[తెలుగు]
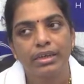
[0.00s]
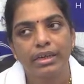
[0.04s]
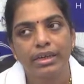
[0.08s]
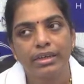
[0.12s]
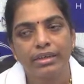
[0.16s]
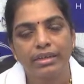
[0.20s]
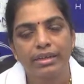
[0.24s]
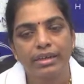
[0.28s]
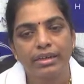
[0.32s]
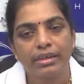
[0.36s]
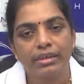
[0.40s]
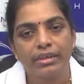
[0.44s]

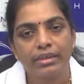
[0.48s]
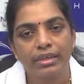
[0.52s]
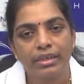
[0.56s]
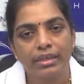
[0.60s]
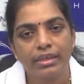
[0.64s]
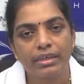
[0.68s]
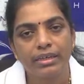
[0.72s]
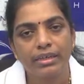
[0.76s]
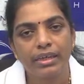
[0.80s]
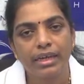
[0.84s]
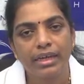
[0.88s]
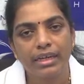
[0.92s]
ఏంటంటే
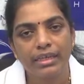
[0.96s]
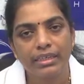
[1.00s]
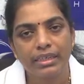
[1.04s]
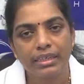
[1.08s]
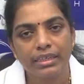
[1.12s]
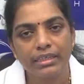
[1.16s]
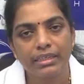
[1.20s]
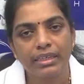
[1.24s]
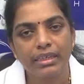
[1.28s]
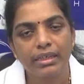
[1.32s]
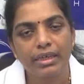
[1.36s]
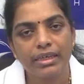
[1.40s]

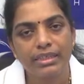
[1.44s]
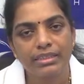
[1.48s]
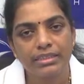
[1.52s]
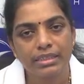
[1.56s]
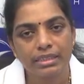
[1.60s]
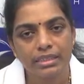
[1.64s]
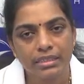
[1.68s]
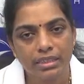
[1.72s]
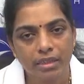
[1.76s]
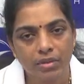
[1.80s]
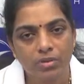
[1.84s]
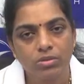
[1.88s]
ఏదైతే
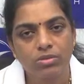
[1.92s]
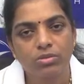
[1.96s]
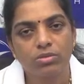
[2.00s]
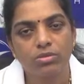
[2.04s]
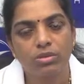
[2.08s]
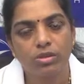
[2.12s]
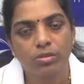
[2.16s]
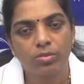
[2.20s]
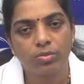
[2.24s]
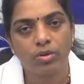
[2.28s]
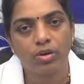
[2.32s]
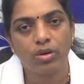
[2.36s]
ఎక్సెస్
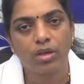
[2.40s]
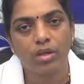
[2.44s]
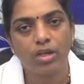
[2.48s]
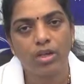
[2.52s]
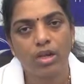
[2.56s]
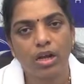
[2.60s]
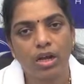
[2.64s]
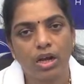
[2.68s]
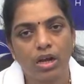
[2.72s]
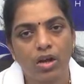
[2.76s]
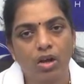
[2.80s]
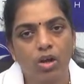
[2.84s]
అవుతుందో
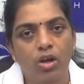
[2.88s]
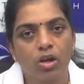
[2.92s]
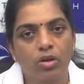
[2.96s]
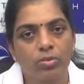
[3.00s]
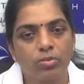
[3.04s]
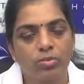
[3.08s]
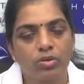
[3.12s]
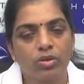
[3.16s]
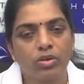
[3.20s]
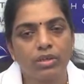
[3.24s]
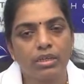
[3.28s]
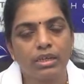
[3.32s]
బాడీలో ఆ
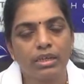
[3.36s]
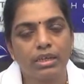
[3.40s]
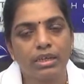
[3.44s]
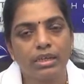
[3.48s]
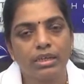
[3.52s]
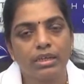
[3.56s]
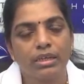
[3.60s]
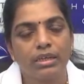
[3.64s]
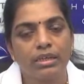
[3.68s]
హార్మోన్ని